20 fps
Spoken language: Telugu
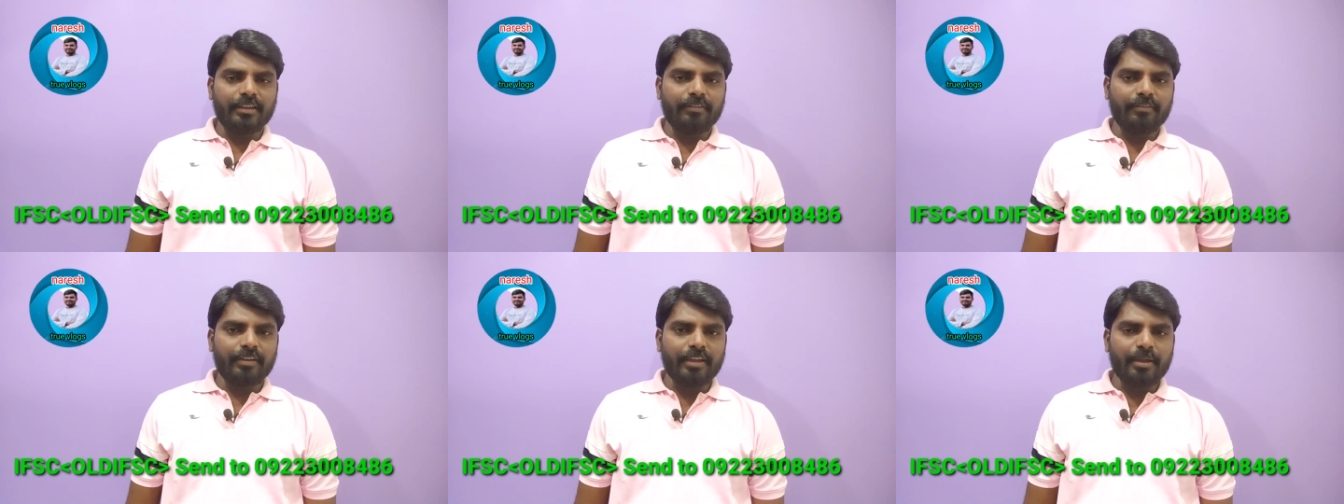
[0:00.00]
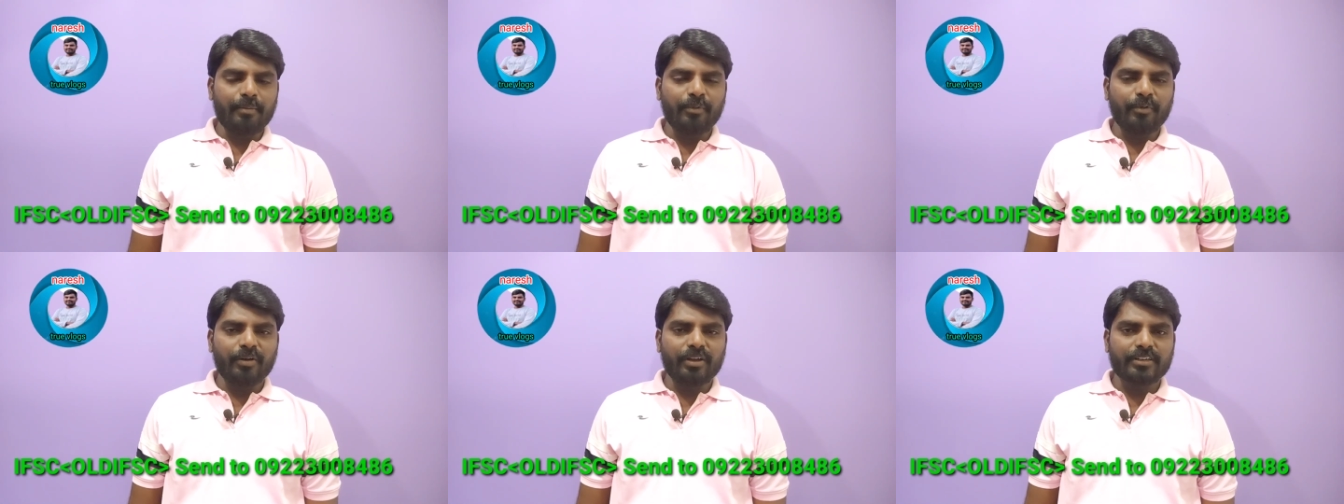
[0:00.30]
ఇవి
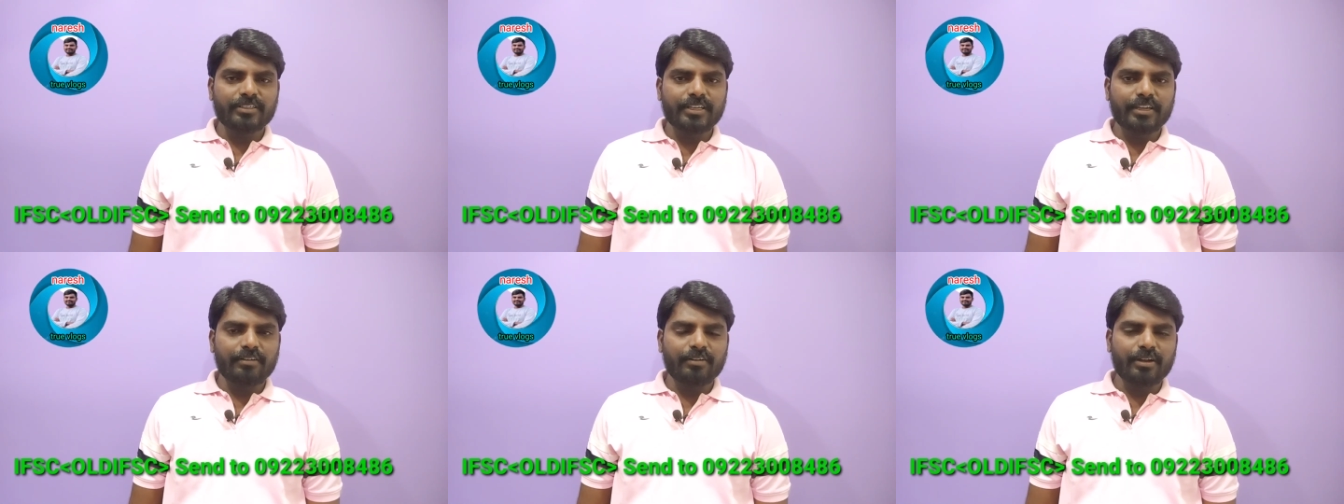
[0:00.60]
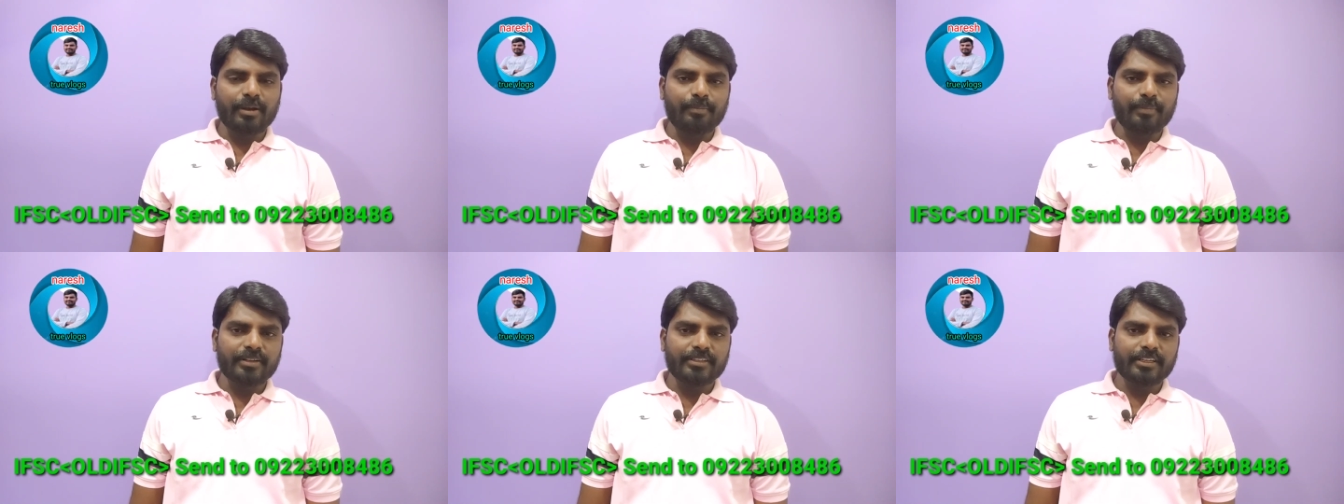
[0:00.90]
ఏమి వర్క్ చేయవు
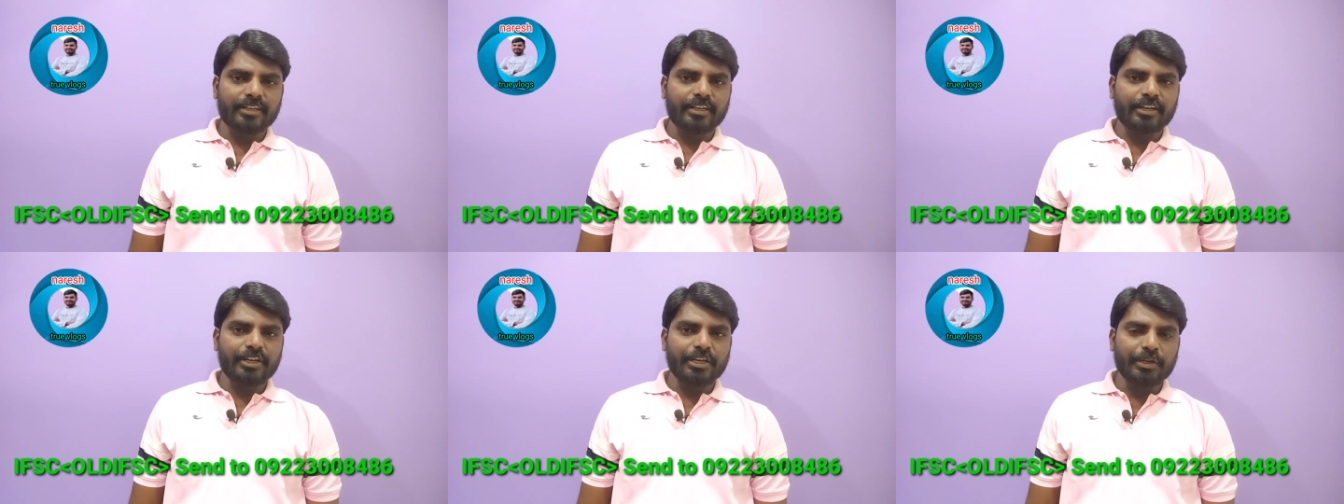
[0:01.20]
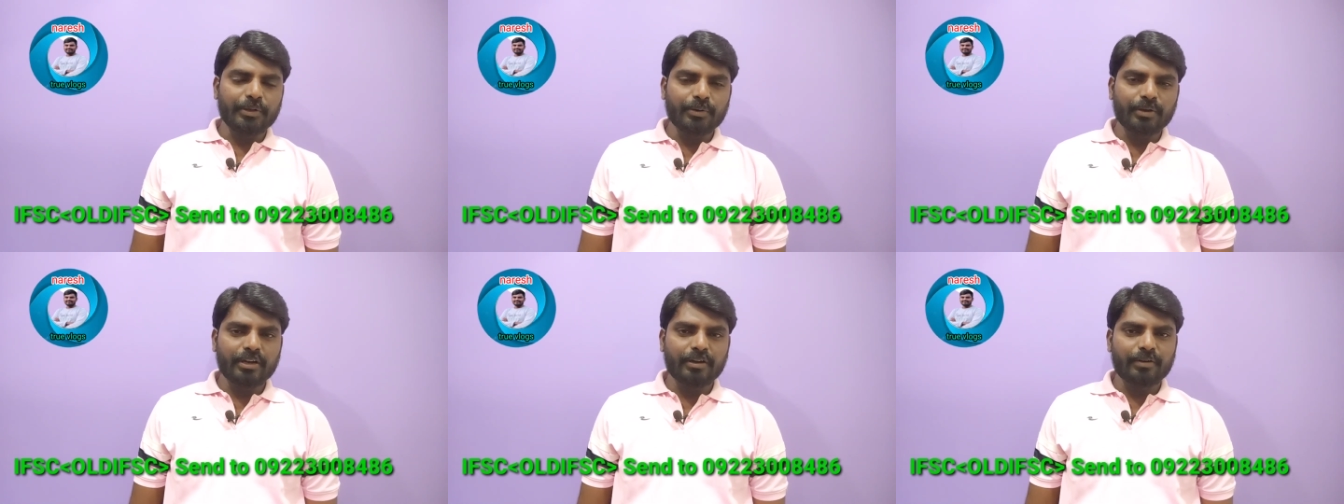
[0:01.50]
కంపల్సరీగా
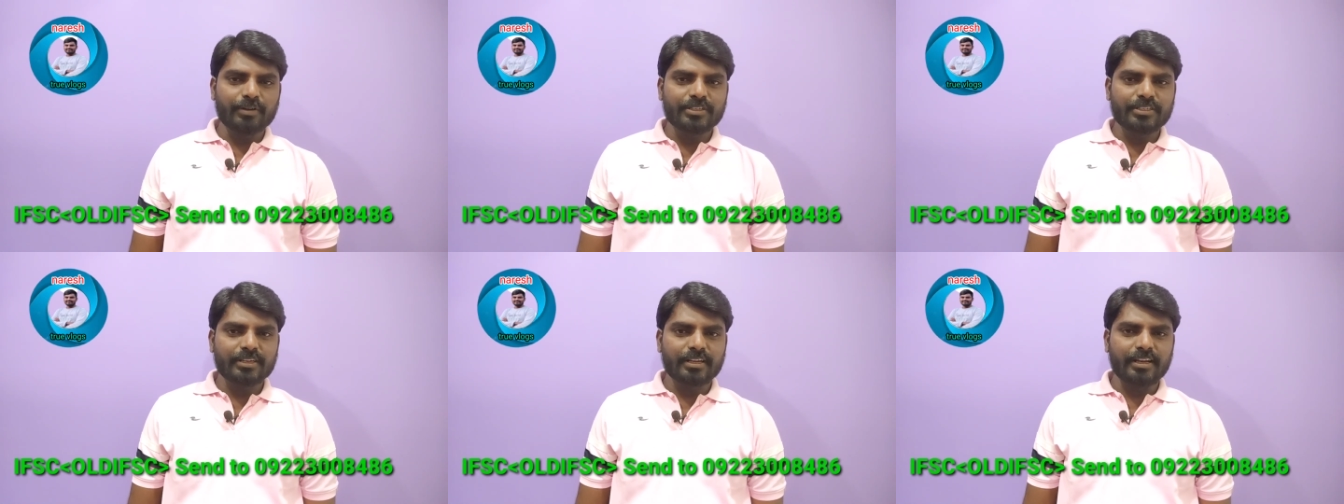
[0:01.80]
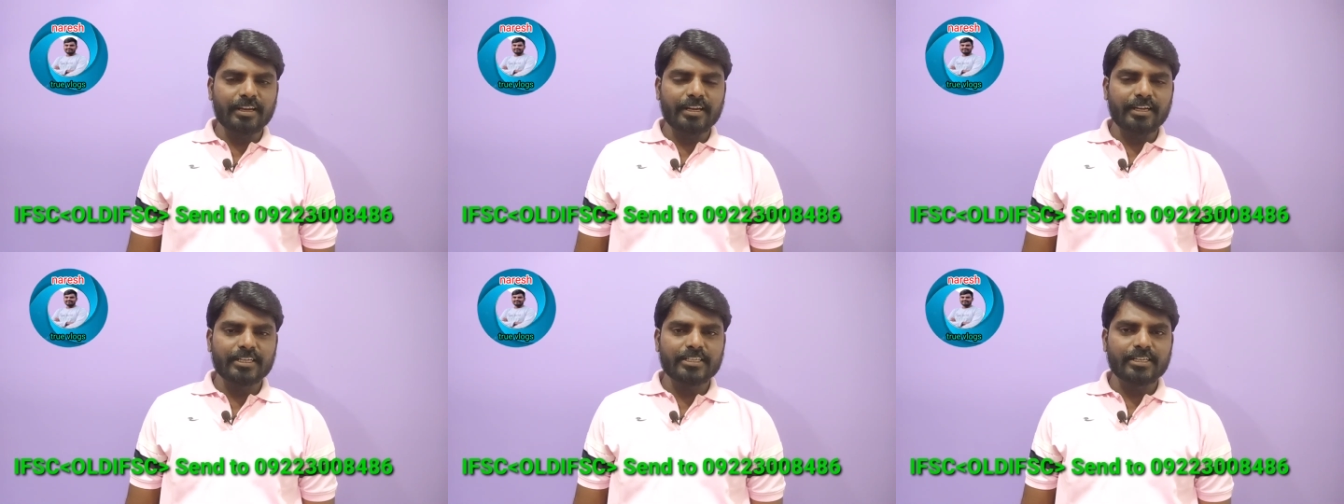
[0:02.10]
న్యూగా వచ్చిన
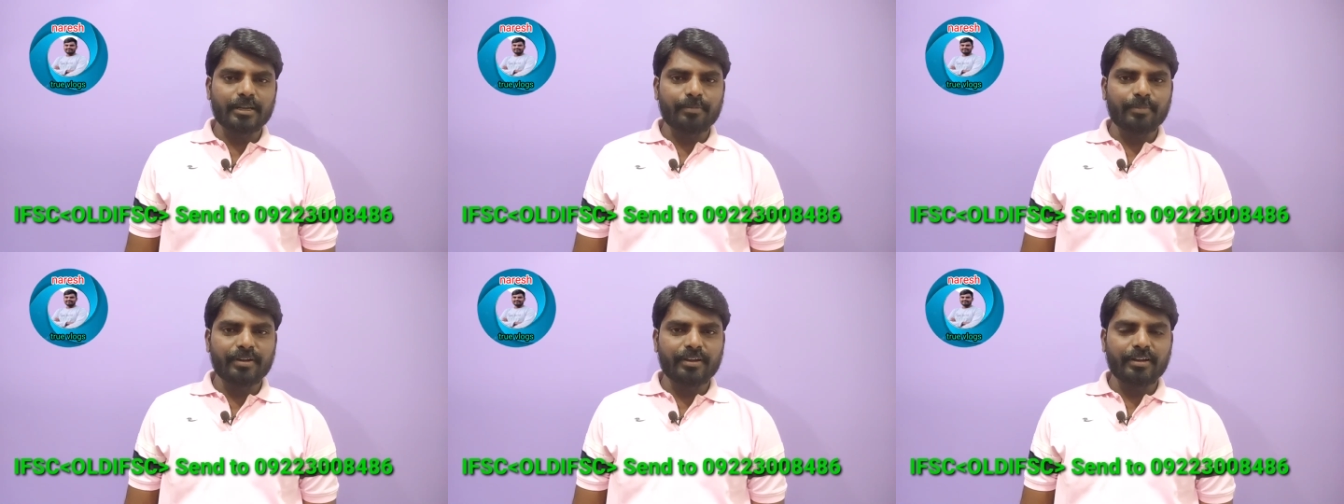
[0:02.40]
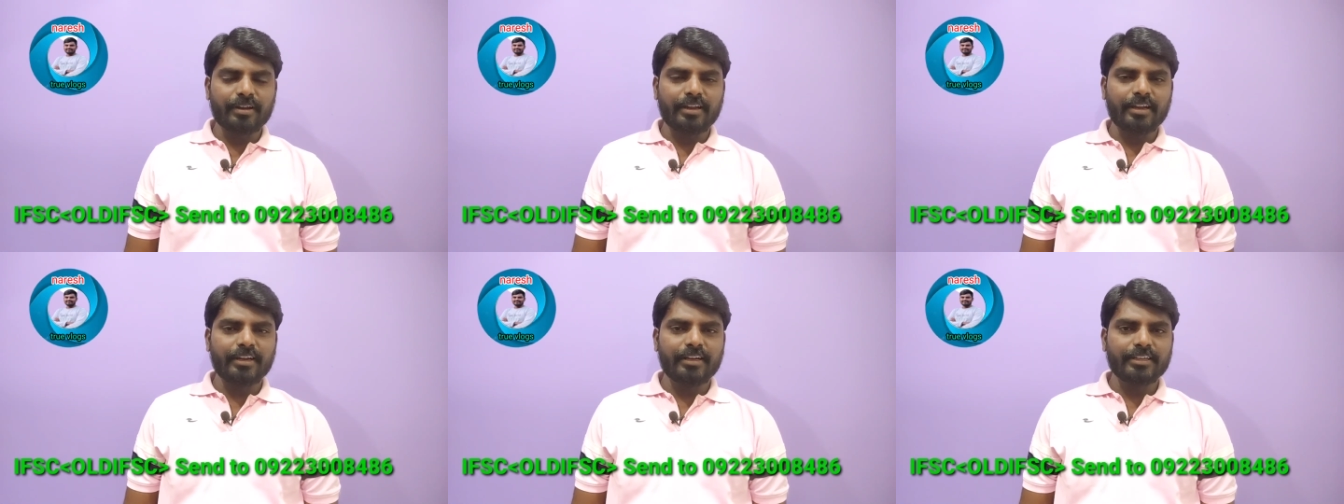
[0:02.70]
లేటెస్ట్
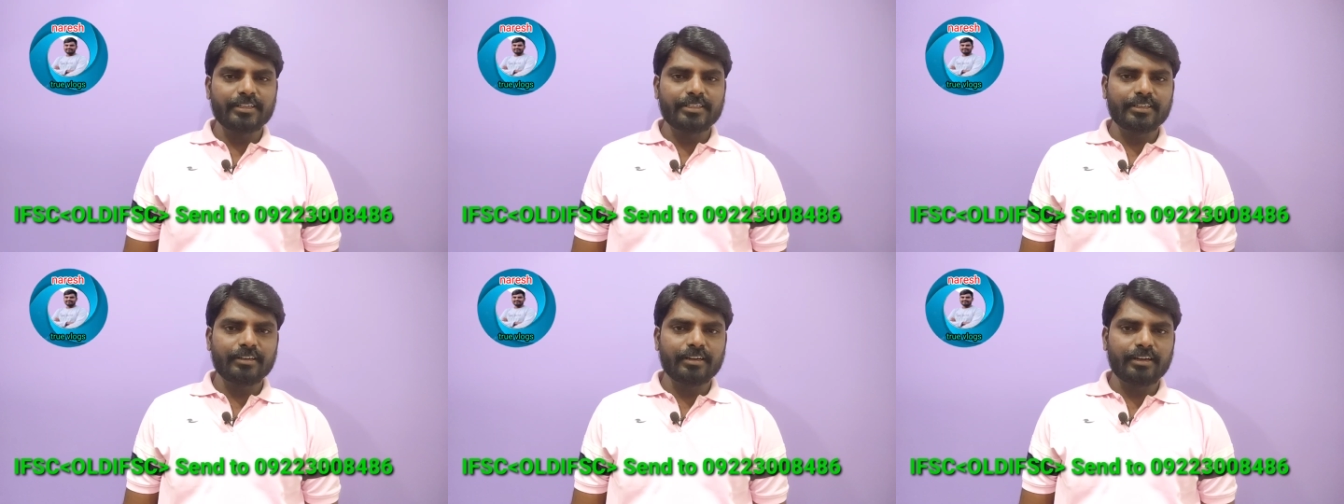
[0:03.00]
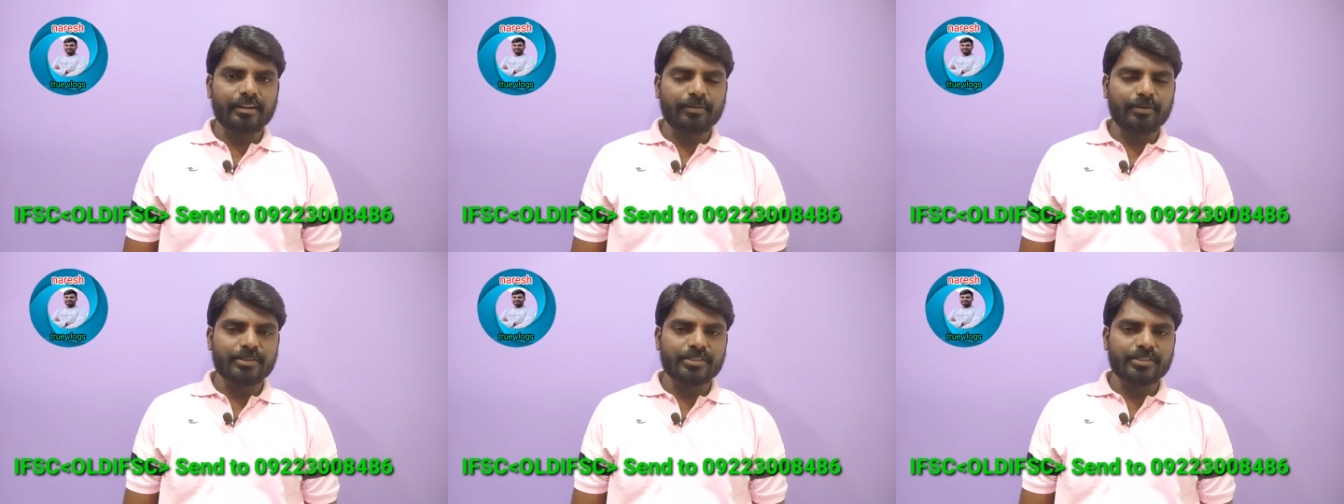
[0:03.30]
అప్డేట్ లేటెస్ట్గా